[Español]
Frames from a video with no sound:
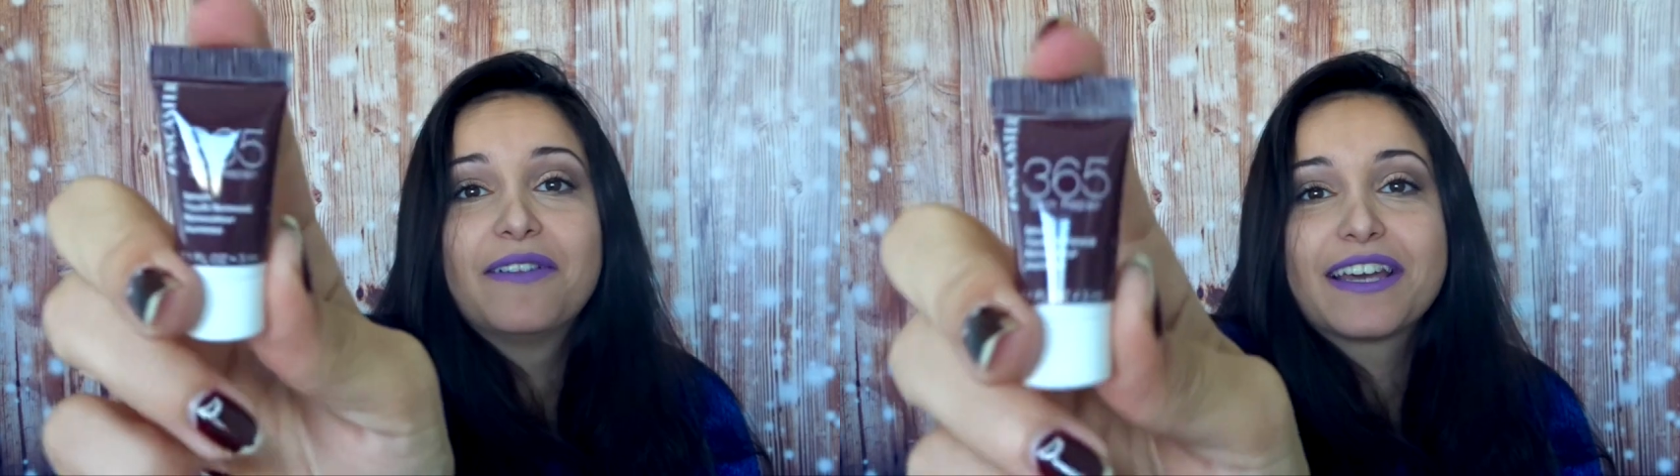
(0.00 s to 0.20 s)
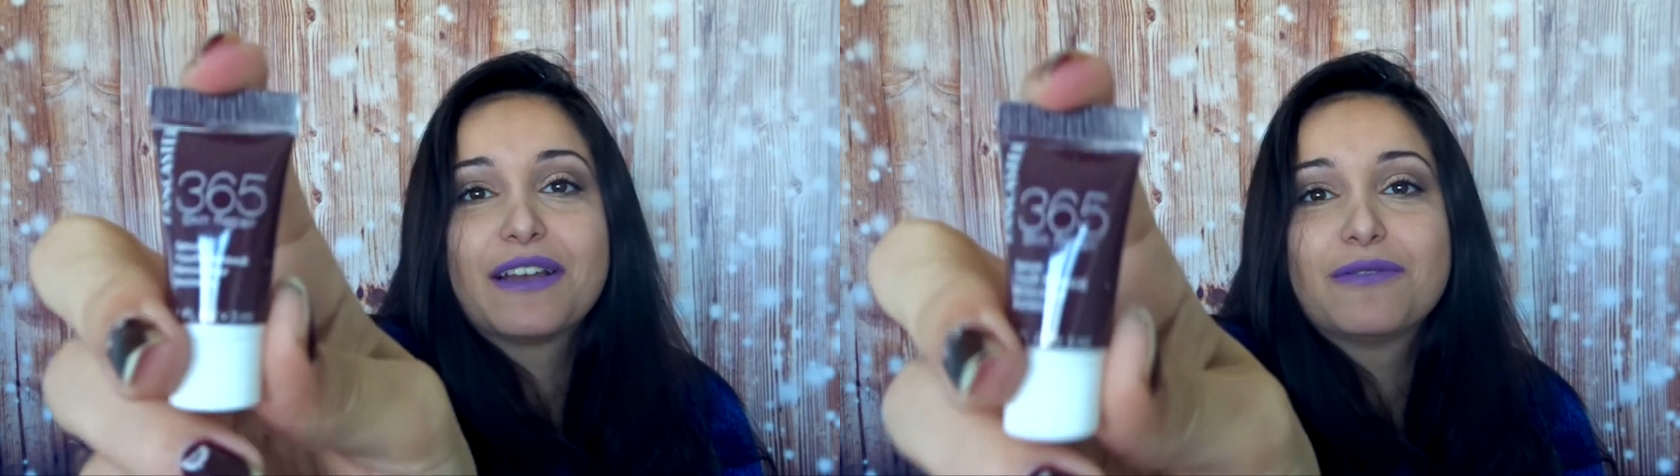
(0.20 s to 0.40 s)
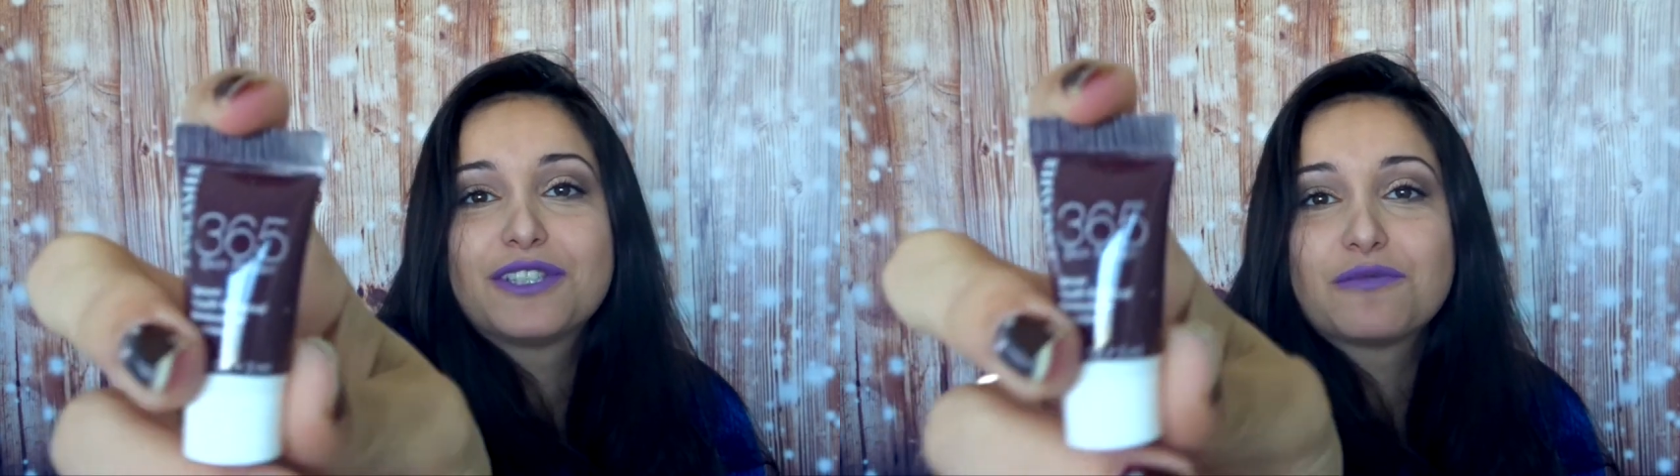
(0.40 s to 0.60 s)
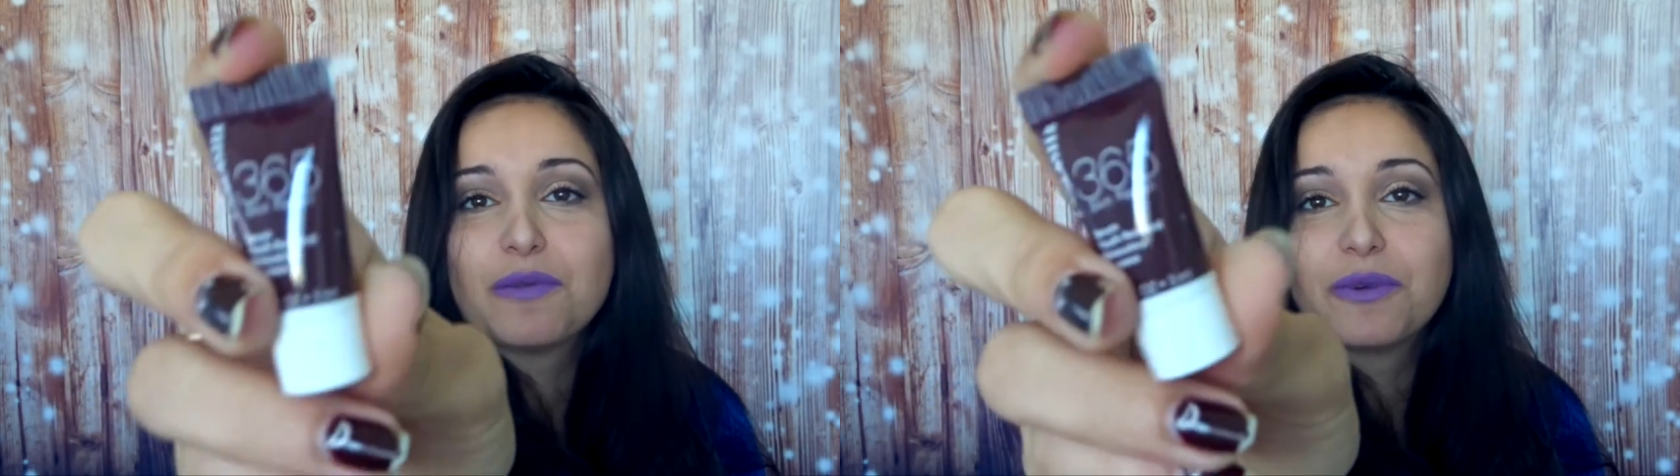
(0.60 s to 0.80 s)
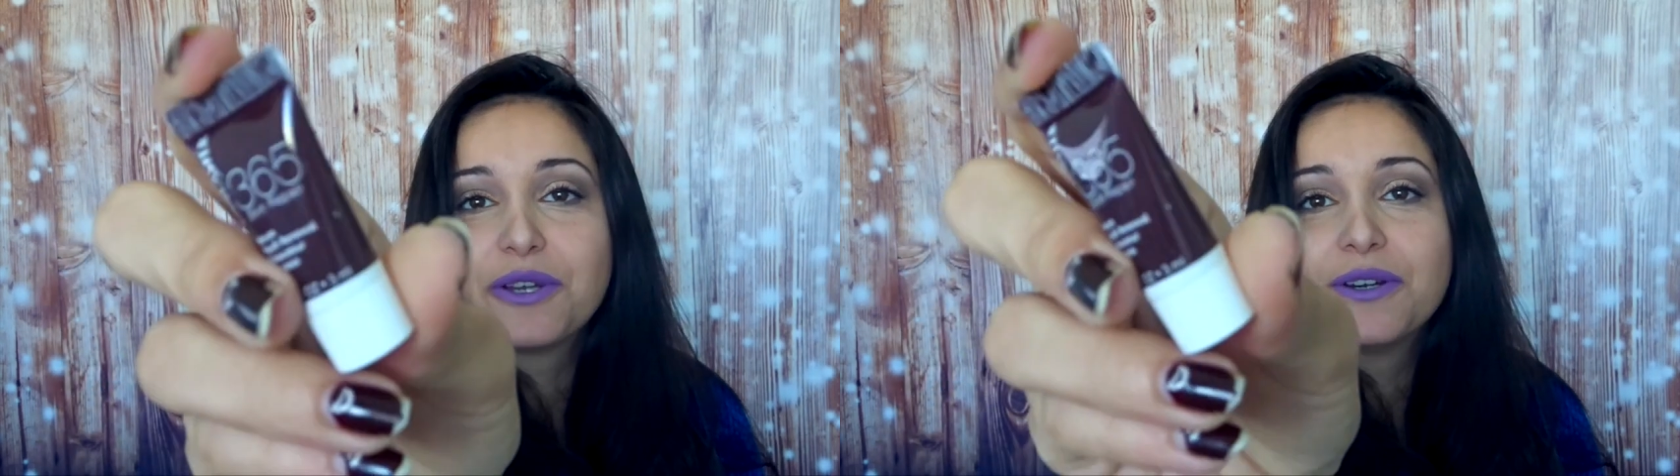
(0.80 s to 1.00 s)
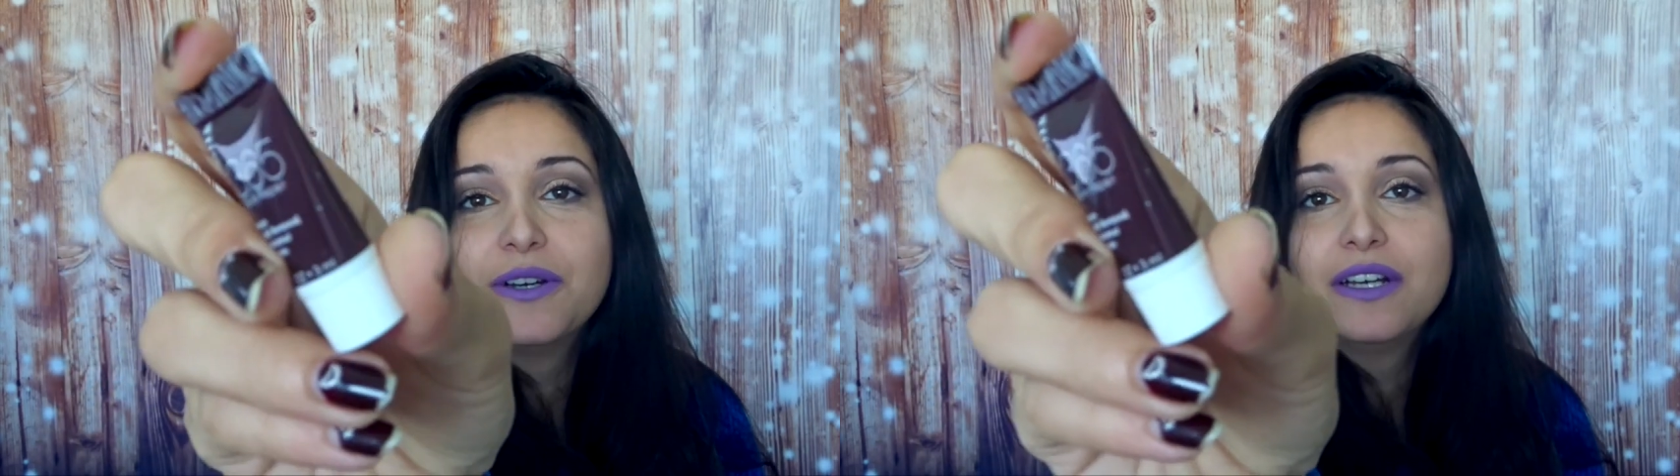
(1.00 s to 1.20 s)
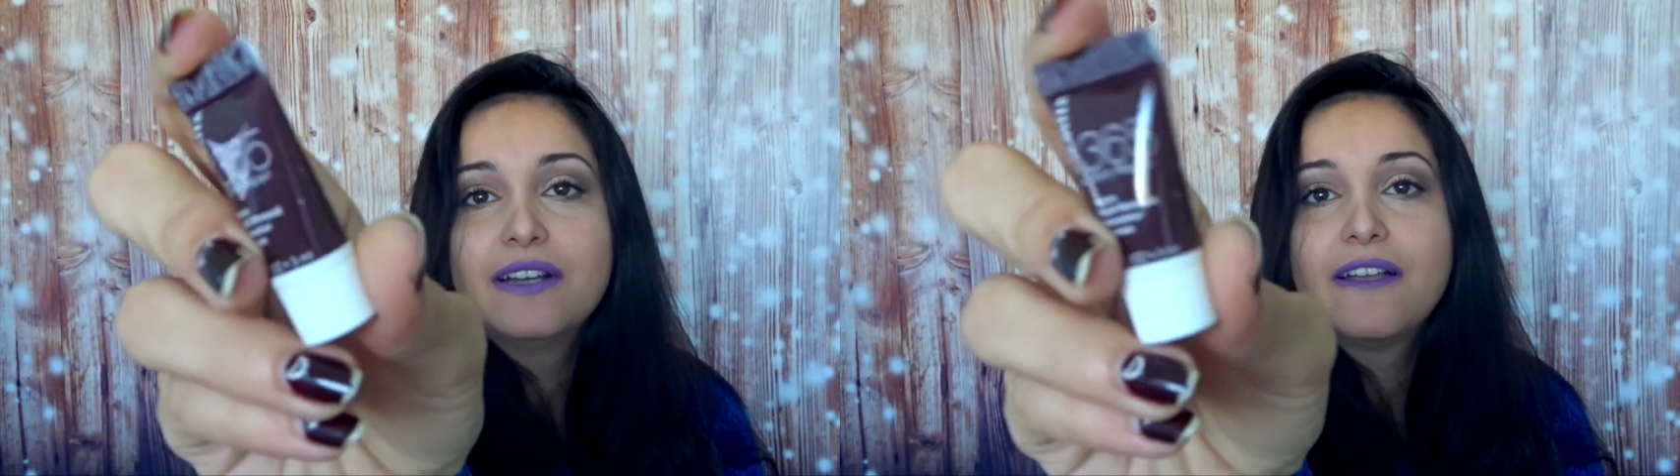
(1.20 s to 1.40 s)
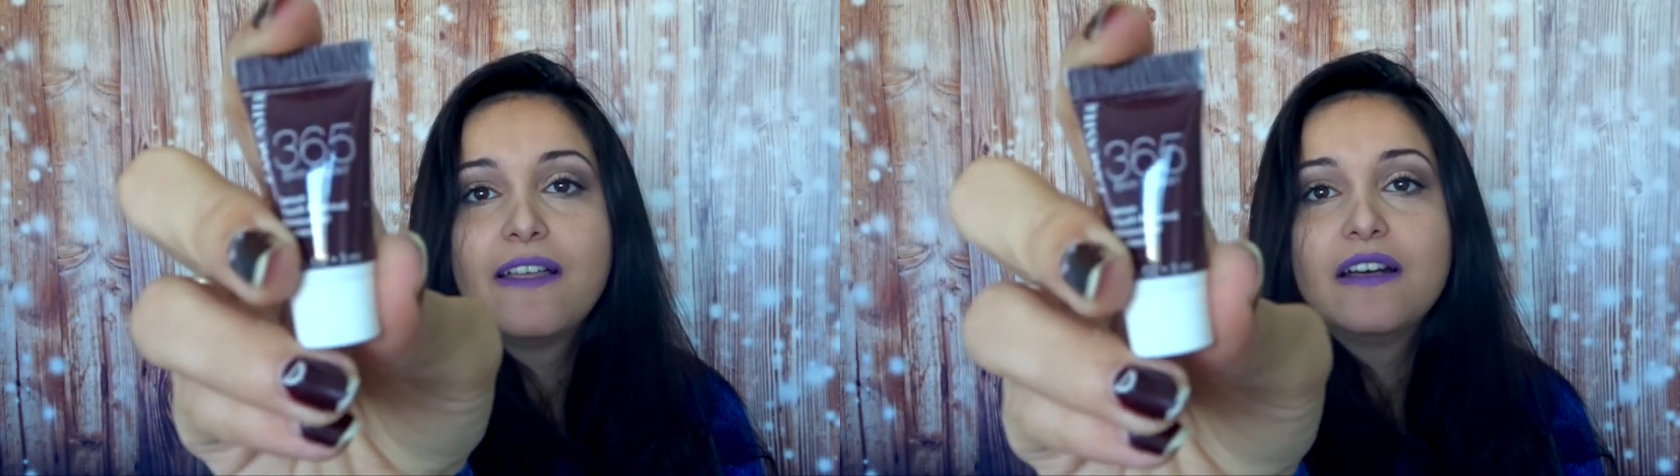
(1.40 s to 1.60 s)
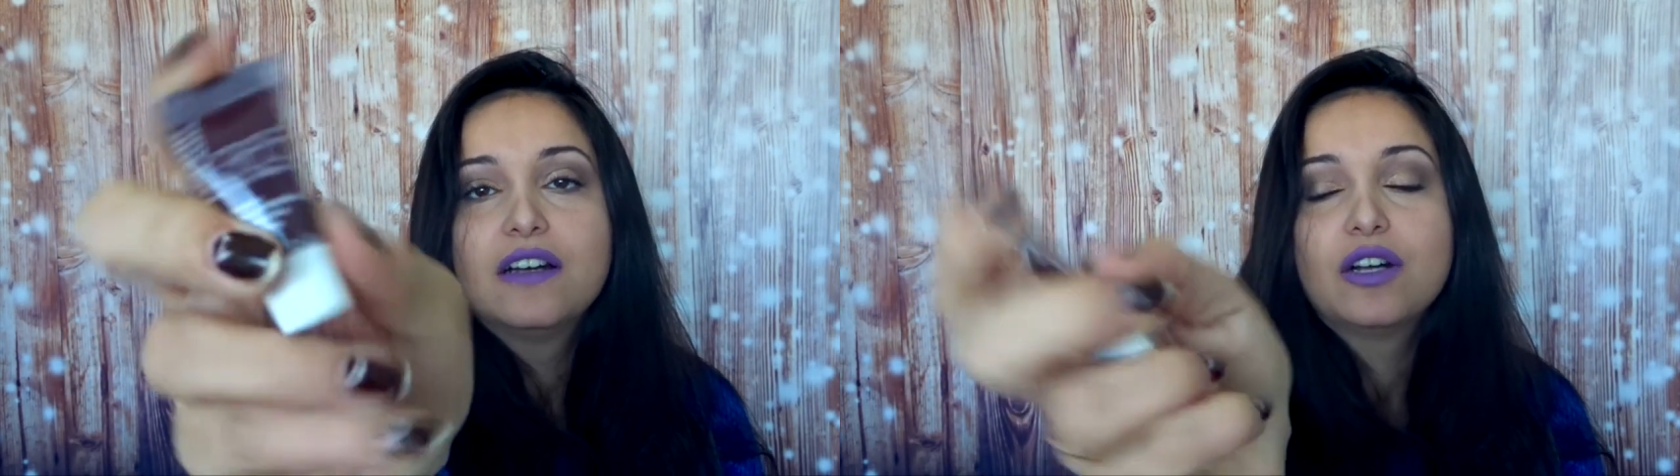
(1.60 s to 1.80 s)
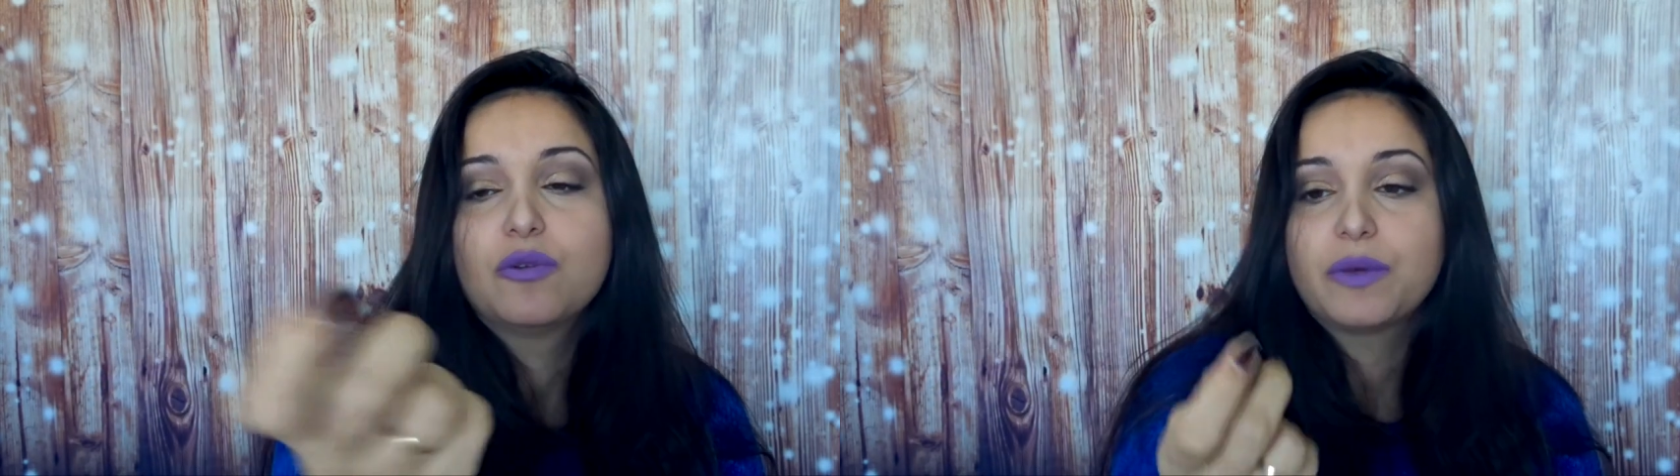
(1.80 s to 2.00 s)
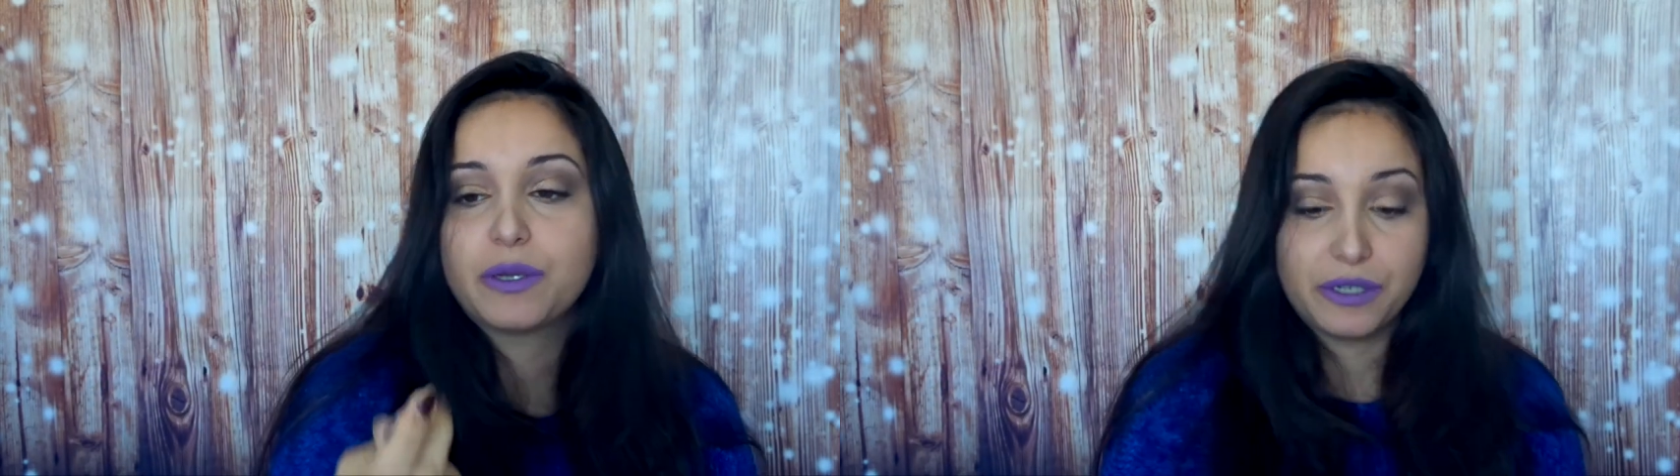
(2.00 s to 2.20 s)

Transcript: la verdad que el bote es muy bueno. Pero